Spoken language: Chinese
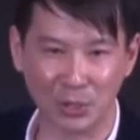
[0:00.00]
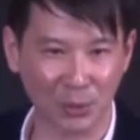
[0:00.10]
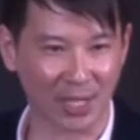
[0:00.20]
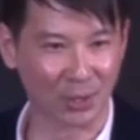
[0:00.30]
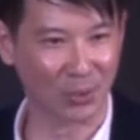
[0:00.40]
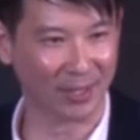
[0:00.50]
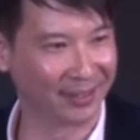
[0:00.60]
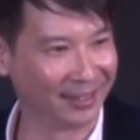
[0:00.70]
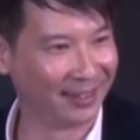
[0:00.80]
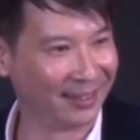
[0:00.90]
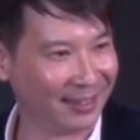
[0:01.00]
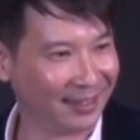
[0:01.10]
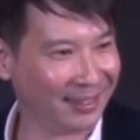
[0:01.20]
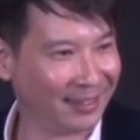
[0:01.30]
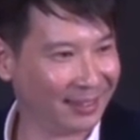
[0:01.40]
耶稣讲说，
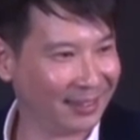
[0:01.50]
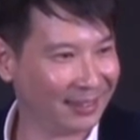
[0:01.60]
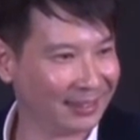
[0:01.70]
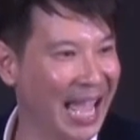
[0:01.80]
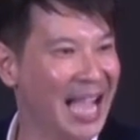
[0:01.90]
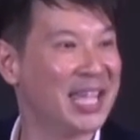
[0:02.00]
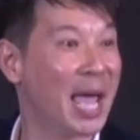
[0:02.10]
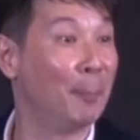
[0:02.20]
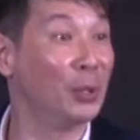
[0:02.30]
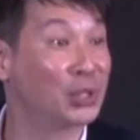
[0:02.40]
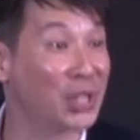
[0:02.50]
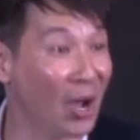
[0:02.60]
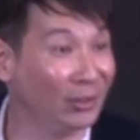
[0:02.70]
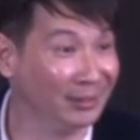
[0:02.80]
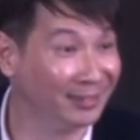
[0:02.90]
他也不
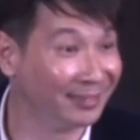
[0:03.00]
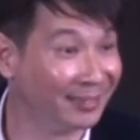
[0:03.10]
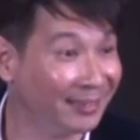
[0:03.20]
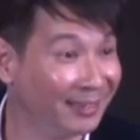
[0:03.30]
种，